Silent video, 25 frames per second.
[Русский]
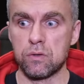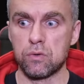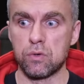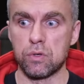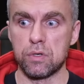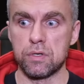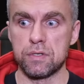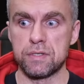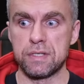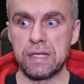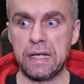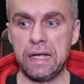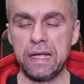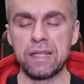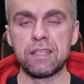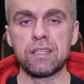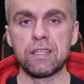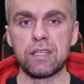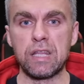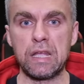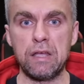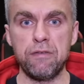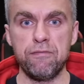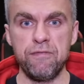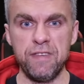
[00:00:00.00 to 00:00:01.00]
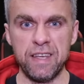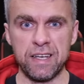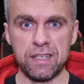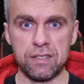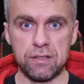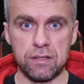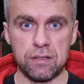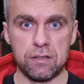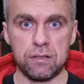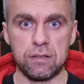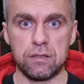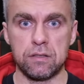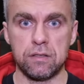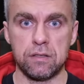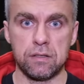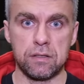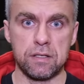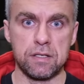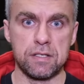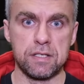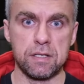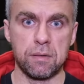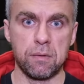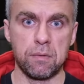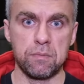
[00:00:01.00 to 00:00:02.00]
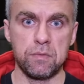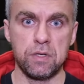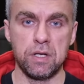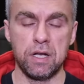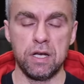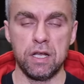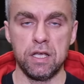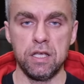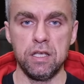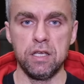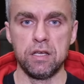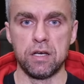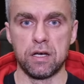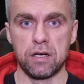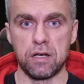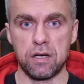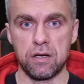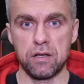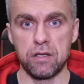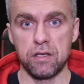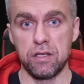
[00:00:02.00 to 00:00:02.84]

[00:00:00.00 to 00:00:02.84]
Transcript: То есть этот эффект э, на самом деле и человек